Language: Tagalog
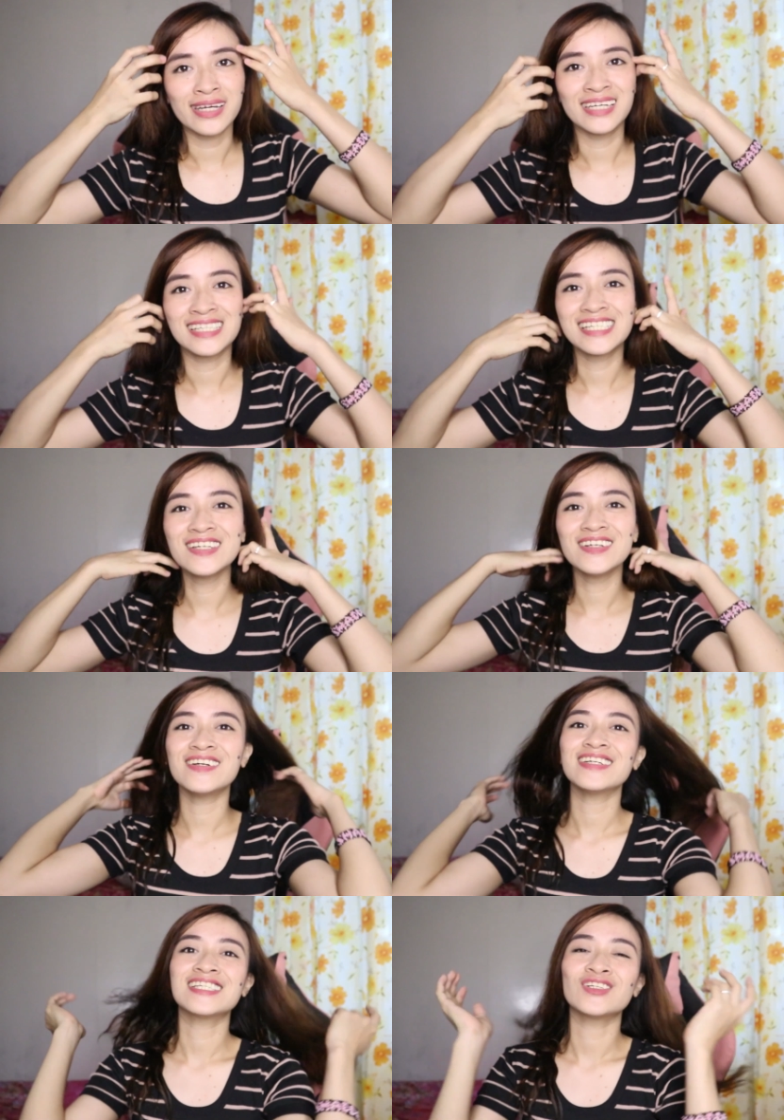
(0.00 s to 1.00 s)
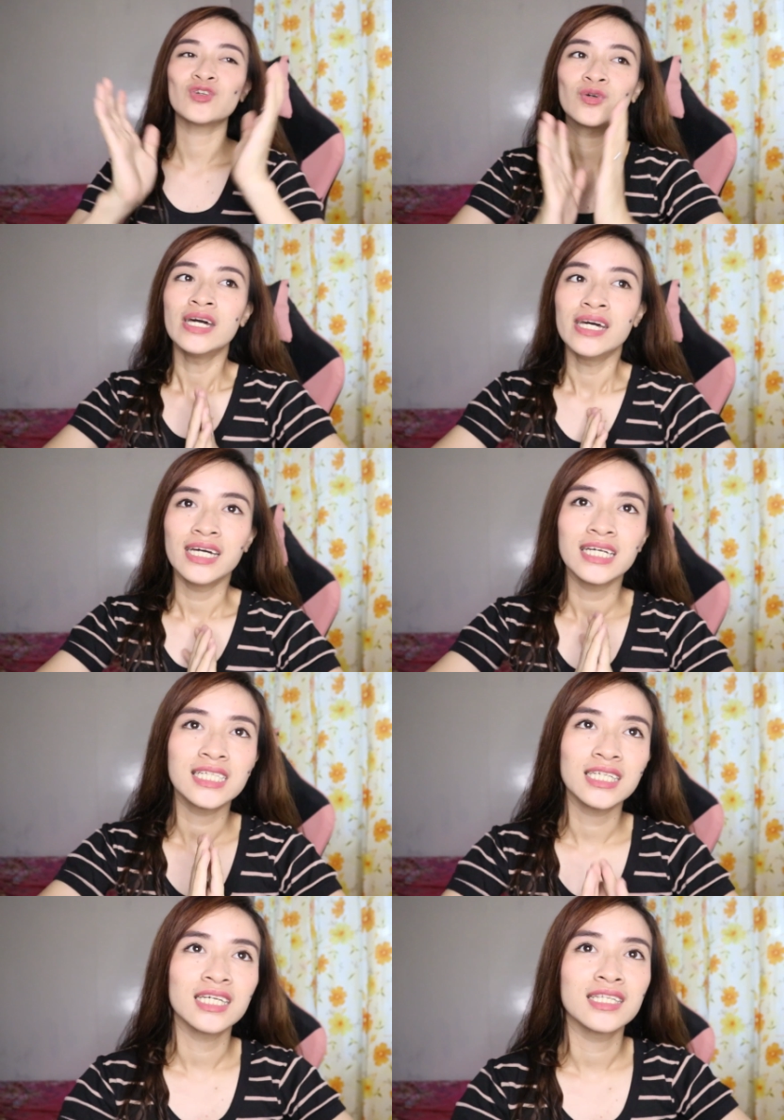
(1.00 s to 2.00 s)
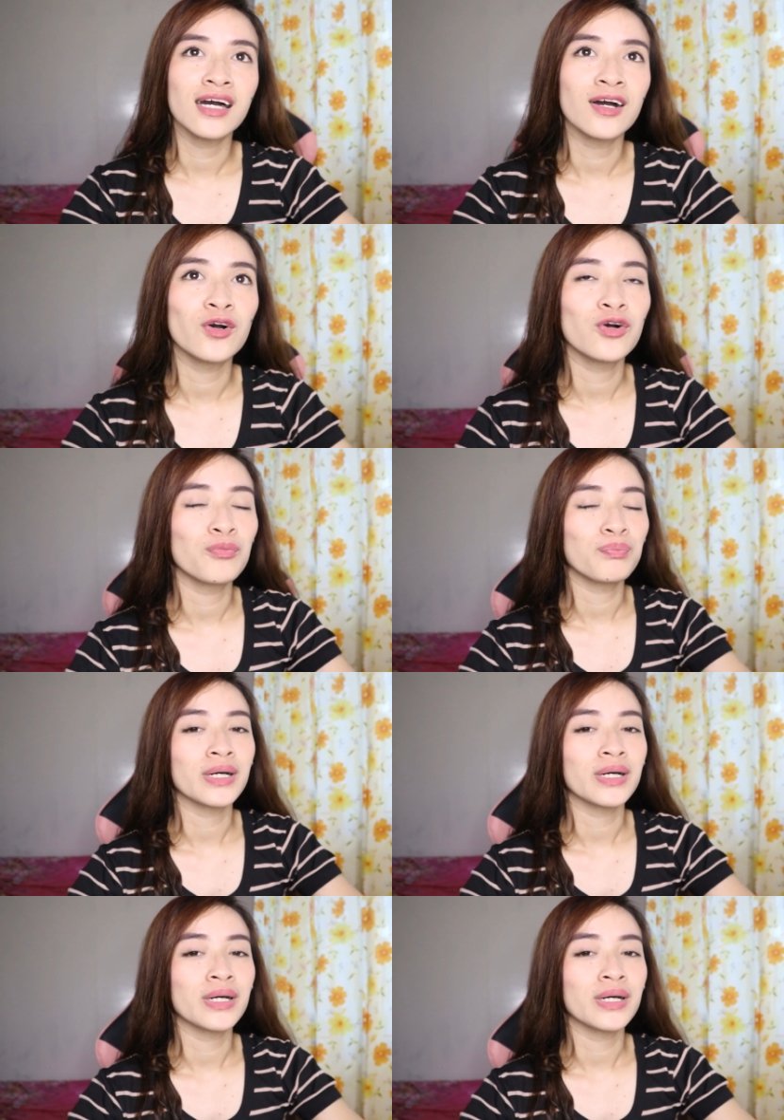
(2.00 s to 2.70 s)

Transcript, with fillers: And so yun, so excited na akong